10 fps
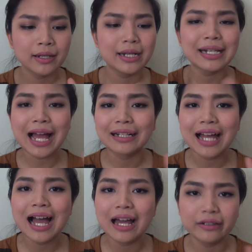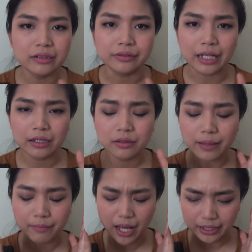ที่ล้างหน้าอันอื่นอะคือ
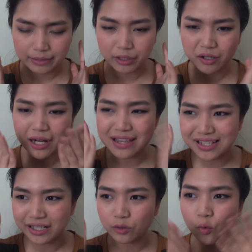แบบอันนี้มันค่อนข้างจะ